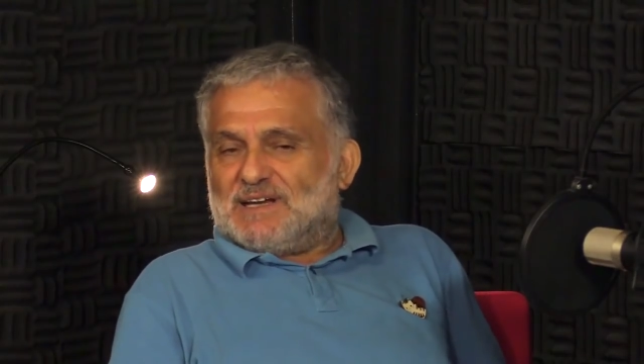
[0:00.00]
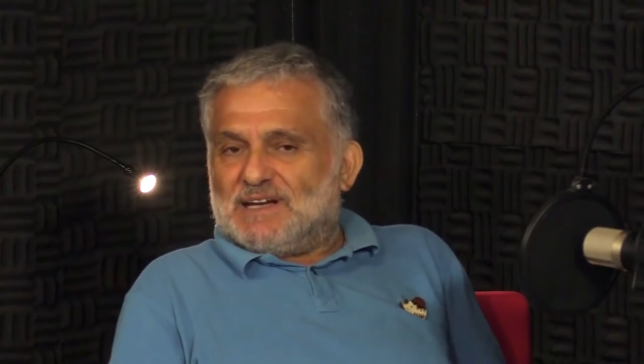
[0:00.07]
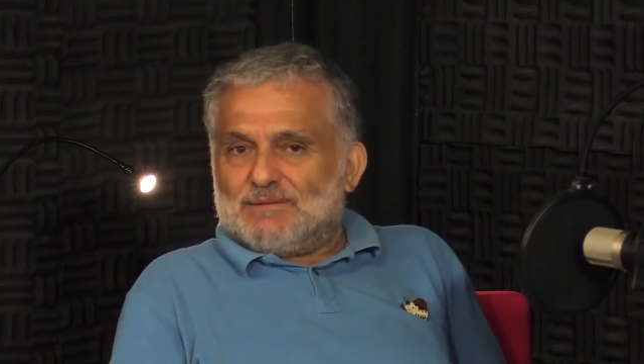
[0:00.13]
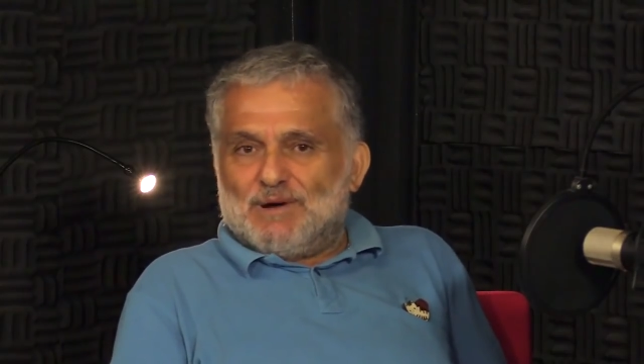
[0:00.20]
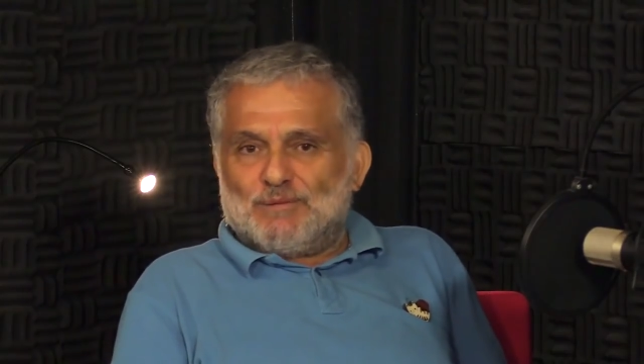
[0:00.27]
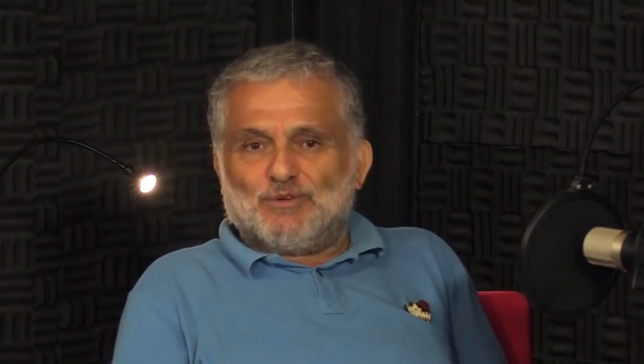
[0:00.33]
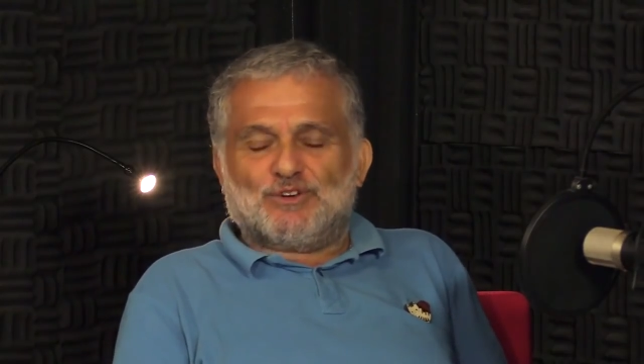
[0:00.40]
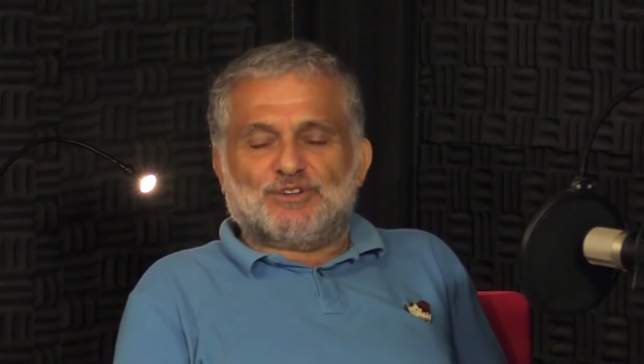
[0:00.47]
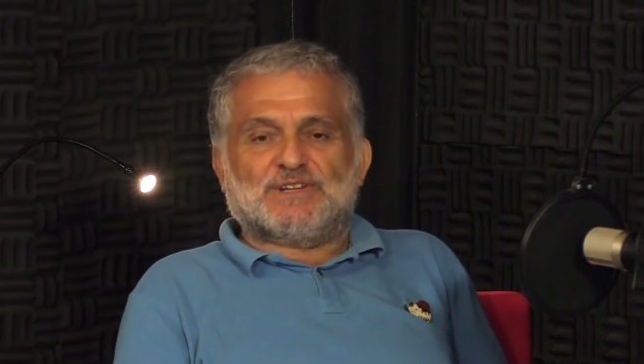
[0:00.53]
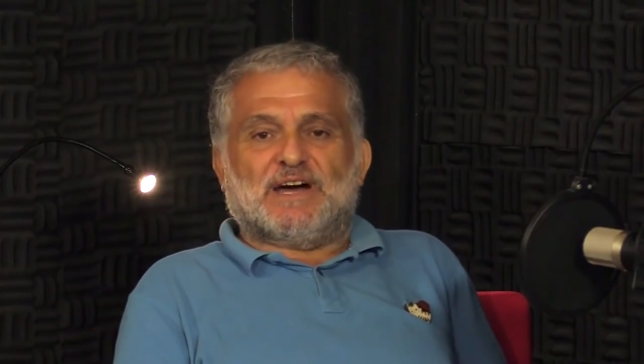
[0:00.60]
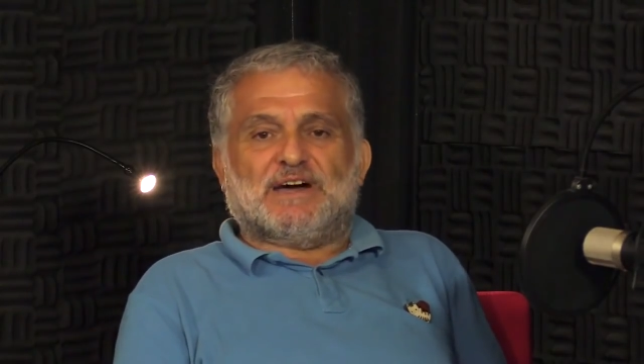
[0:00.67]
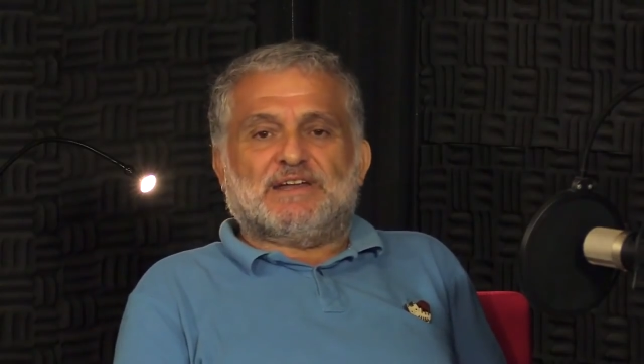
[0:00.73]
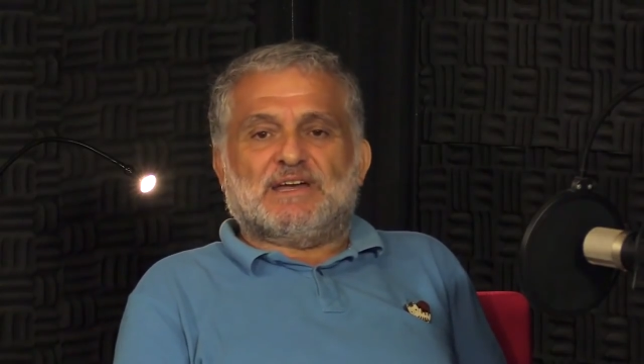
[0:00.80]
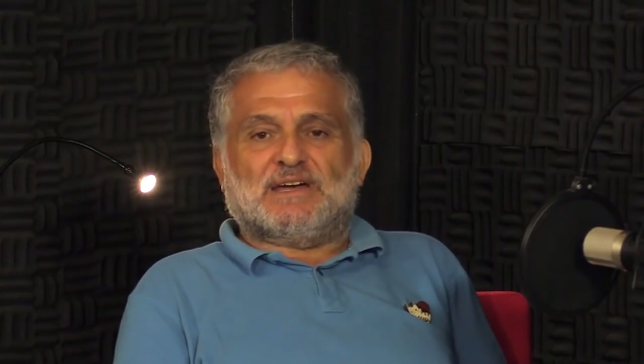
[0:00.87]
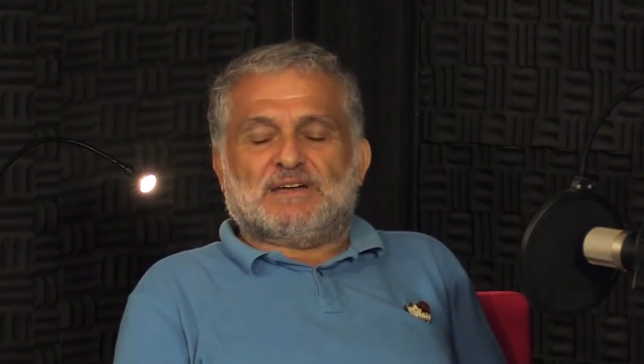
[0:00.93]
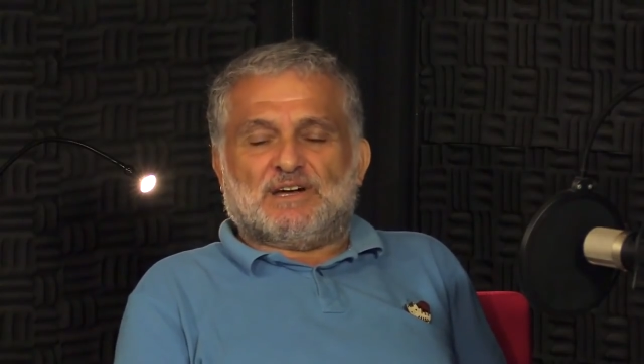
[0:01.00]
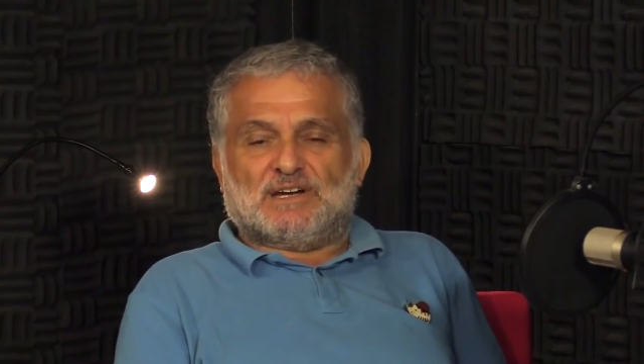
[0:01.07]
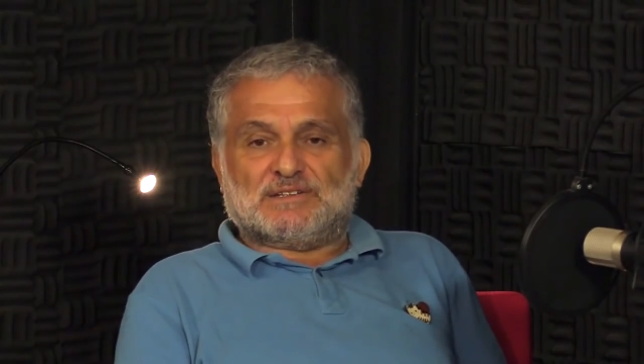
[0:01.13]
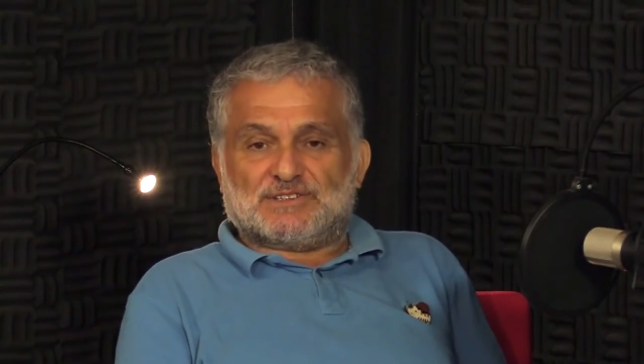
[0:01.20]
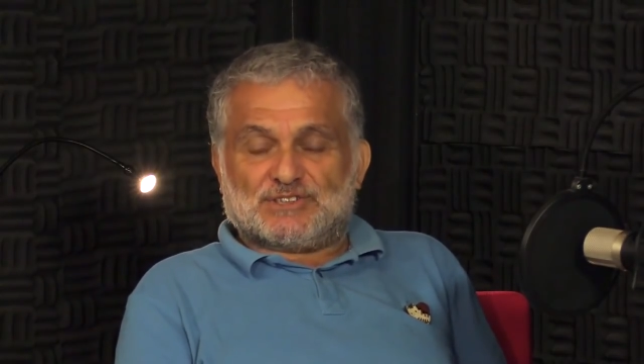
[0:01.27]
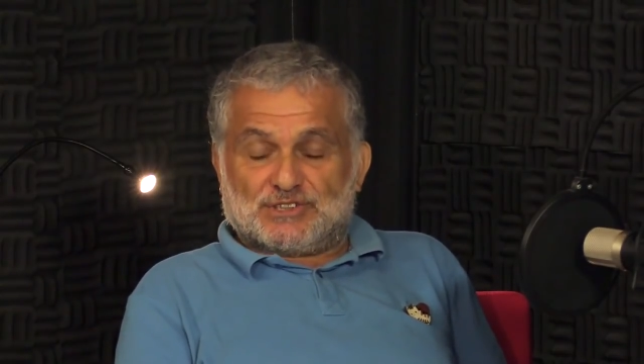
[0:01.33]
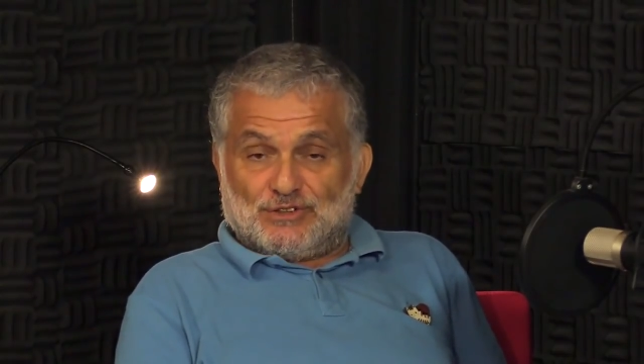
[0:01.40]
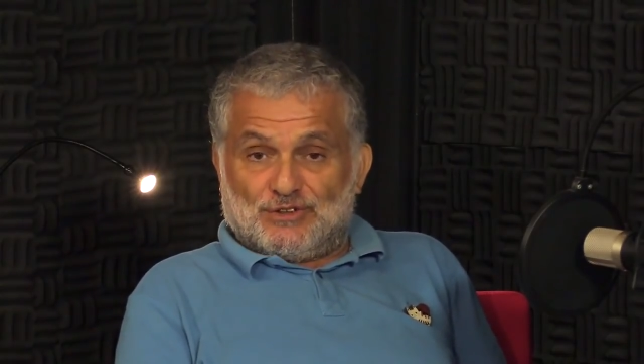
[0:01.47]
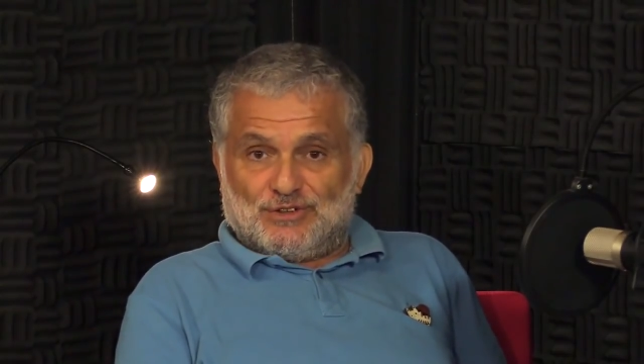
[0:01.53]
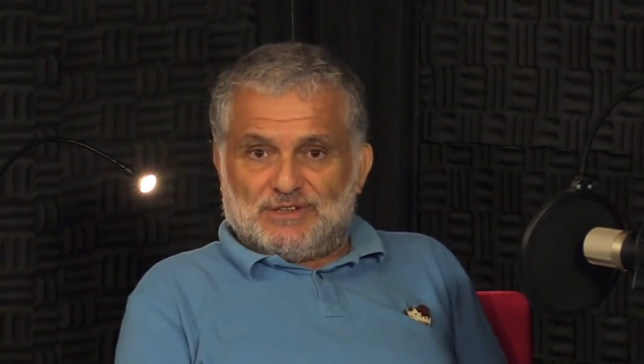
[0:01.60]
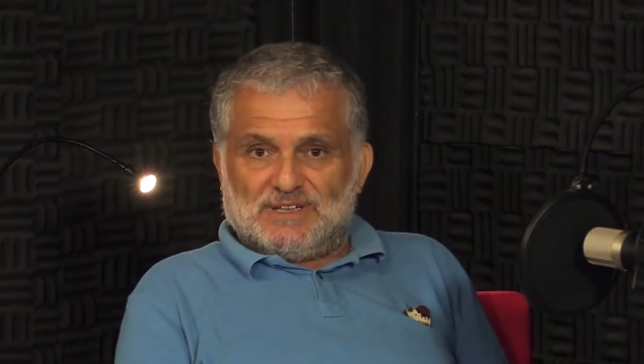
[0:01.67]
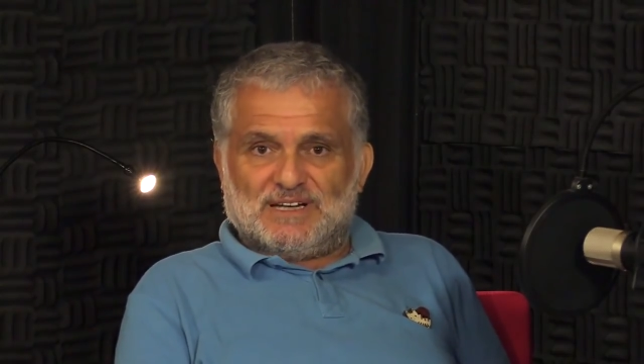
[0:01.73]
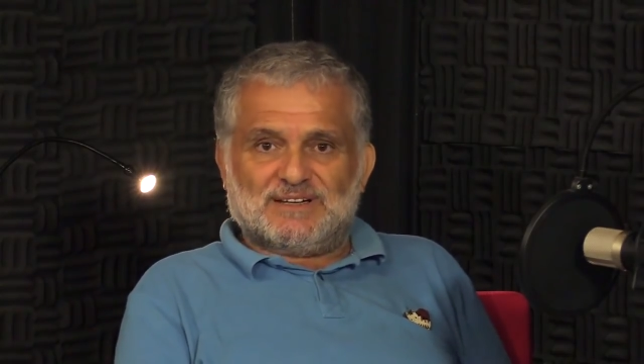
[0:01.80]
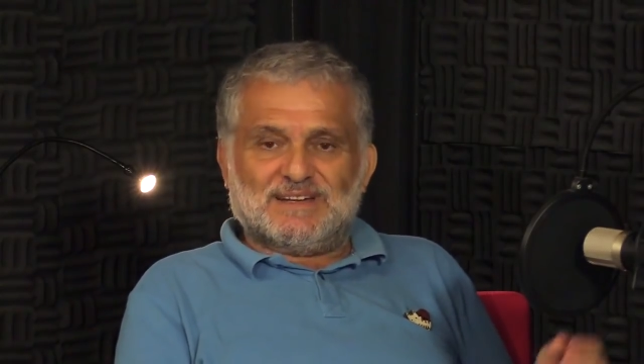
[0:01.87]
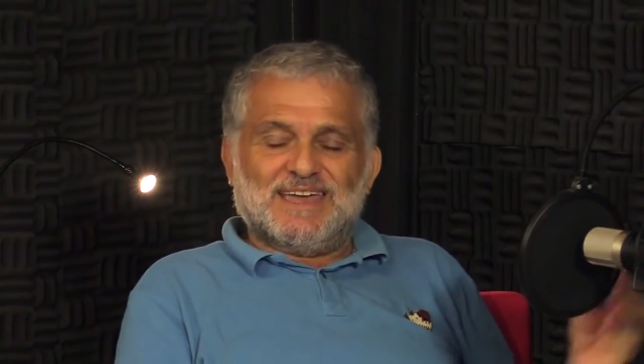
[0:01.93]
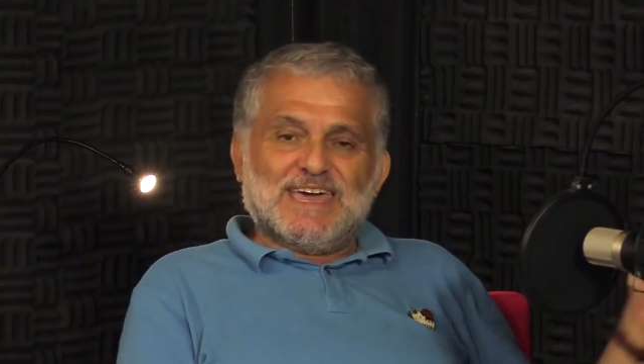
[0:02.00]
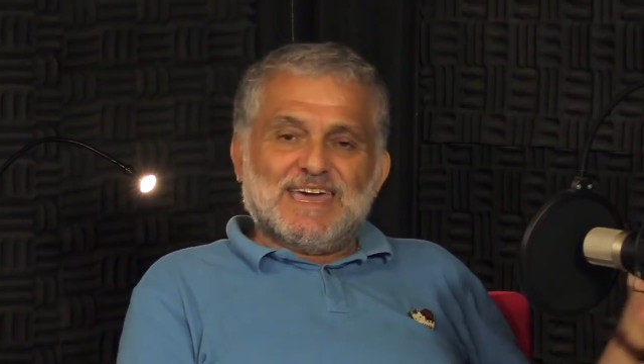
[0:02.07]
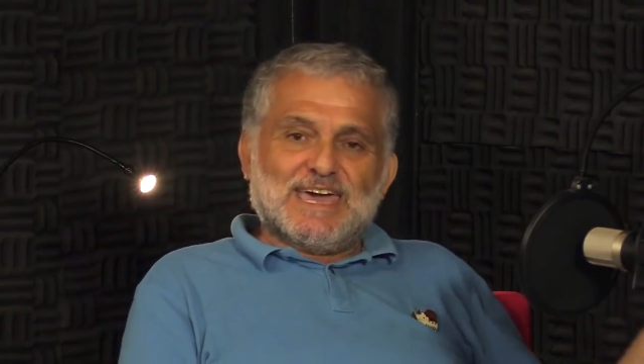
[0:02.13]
var ama bunu da araya karıştırıyorlar.